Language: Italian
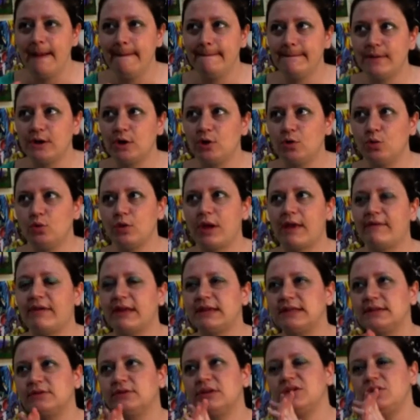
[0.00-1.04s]
però lui
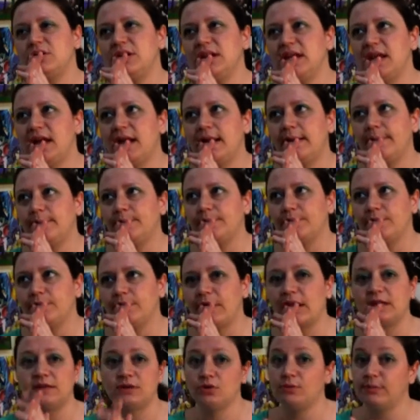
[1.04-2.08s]
avanza una teoria
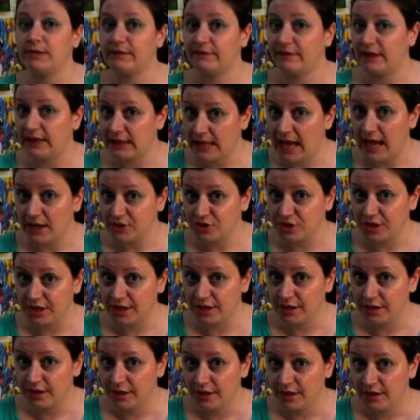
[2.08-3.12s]
secondo me
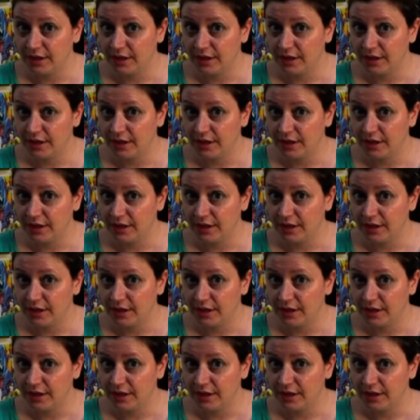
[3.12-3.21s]
fallace